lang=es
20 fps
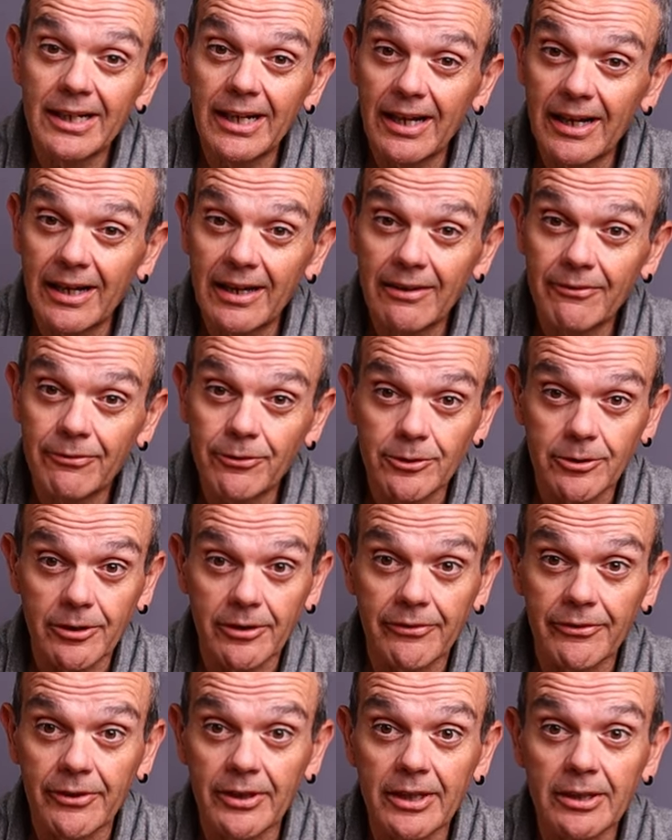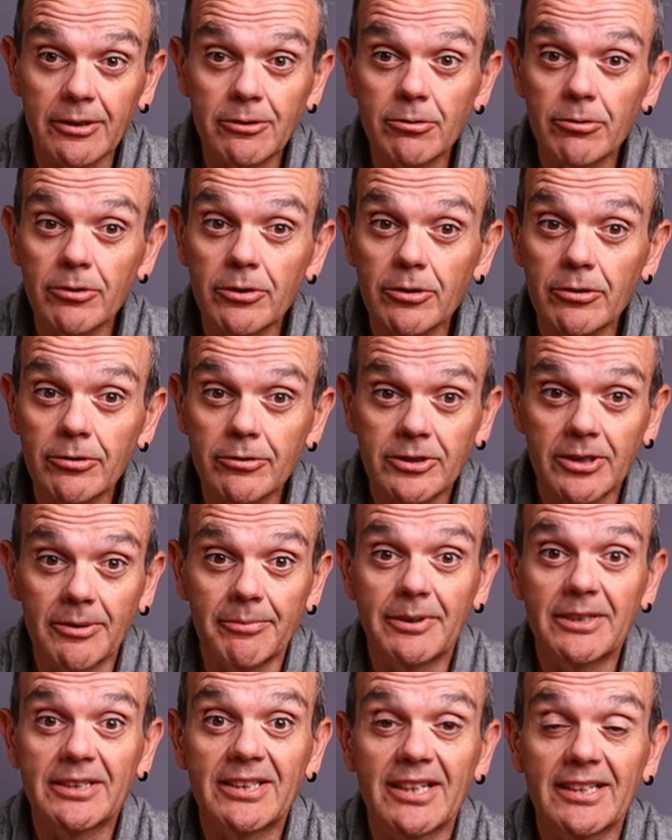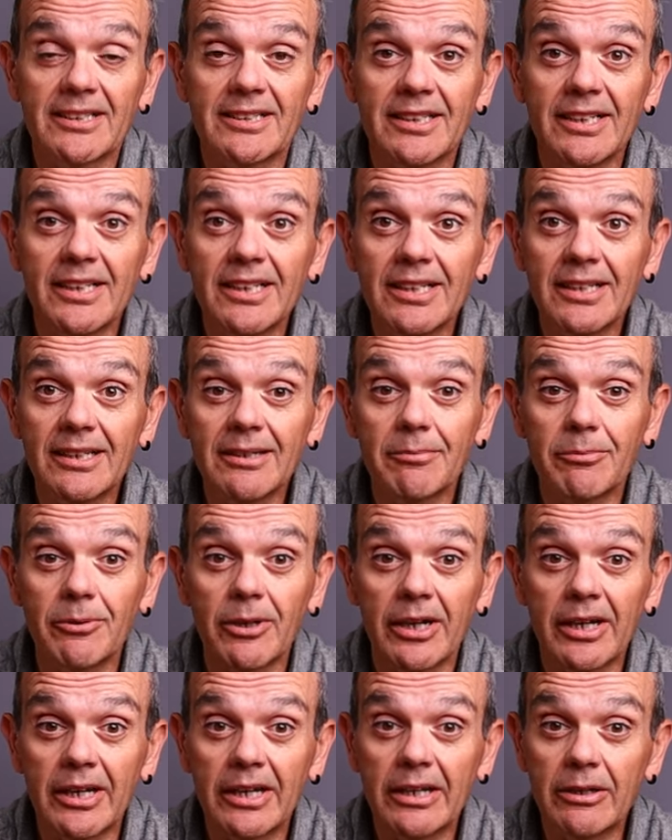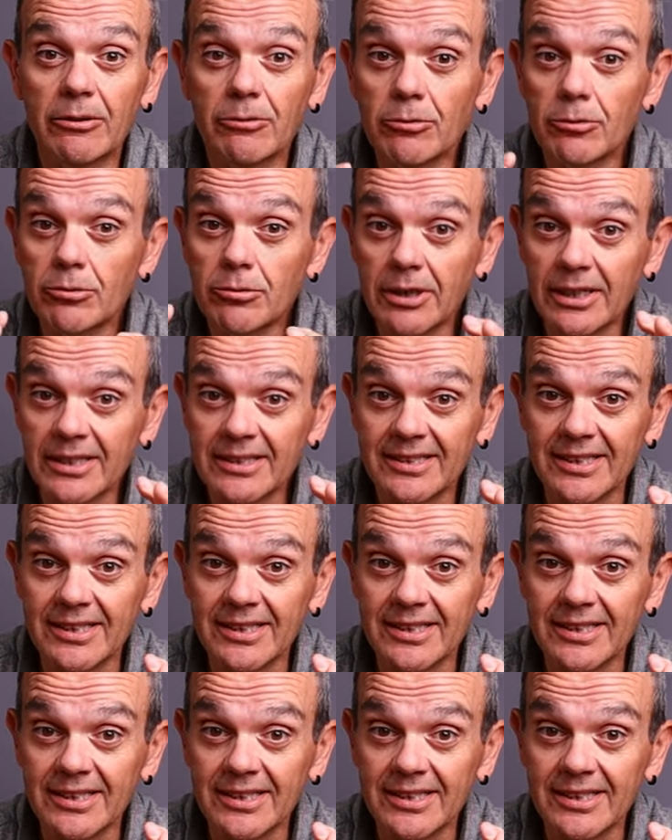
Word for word: la fotografía de estudio no siempre se hace pues, en un lugar